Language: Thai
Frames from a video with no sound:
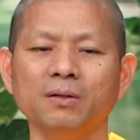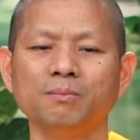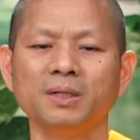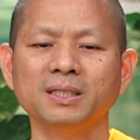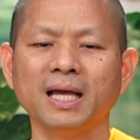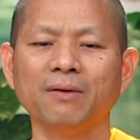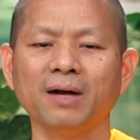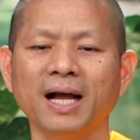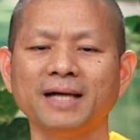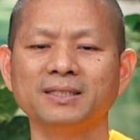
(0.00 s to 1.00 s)
พระเจ้า
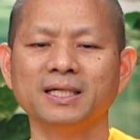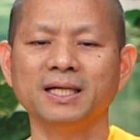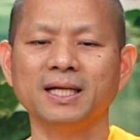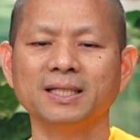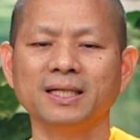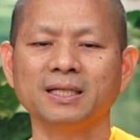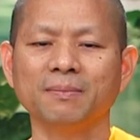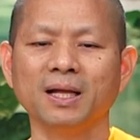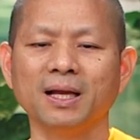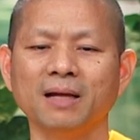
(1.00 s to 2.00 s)
กาสีได้ตัดสม
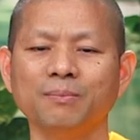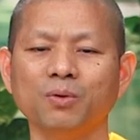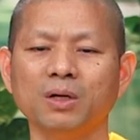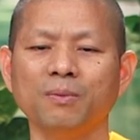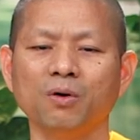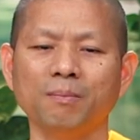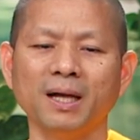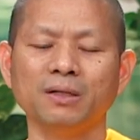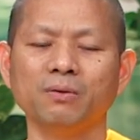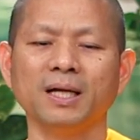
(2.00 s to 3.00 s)
ณะนั้นผู้ดำรงมั่
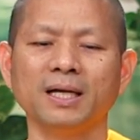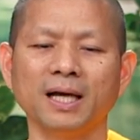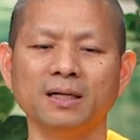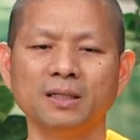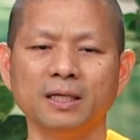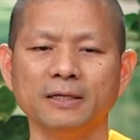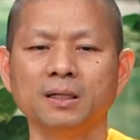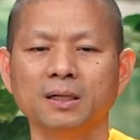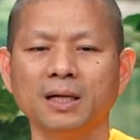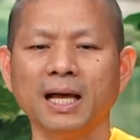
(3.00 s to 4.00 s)
นอยู่ในขันติ
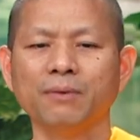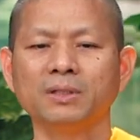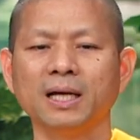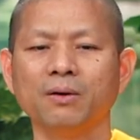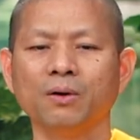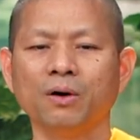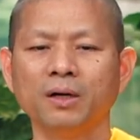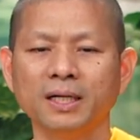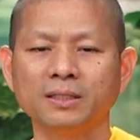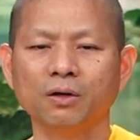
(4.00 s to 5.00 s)
กล่าวอุทาหรณ์
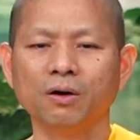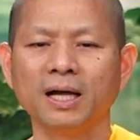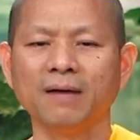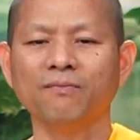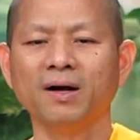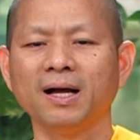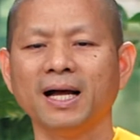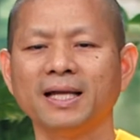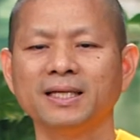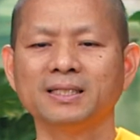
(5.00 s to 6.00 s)
ในสองคำว่า
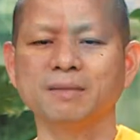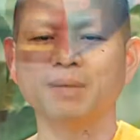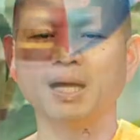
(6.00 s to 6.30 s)
อายสมา